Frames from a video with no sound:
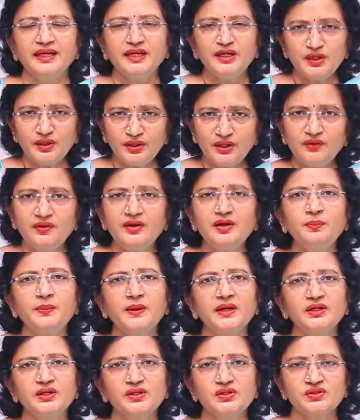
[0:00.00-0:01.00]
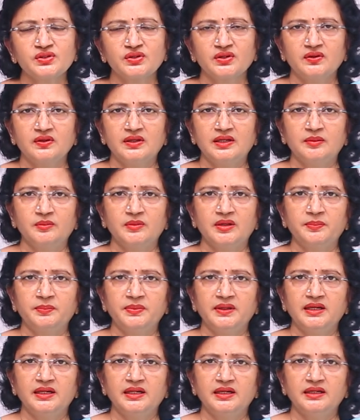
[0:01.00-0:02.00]
ఇంట్లో వాళ్ళు పట్టించుకోవాలి మా
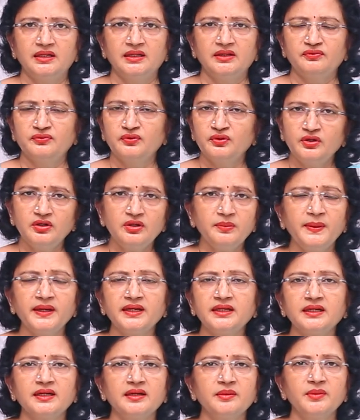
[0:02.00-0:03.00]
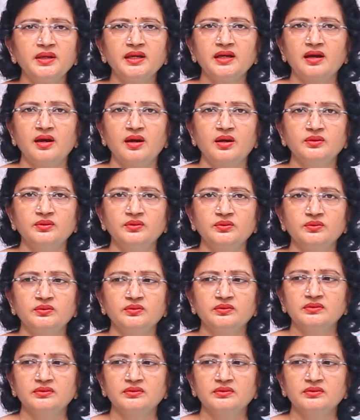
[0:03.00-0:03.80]
పిల్లల్ని ఫుడ్ పెట్టడమే కాదు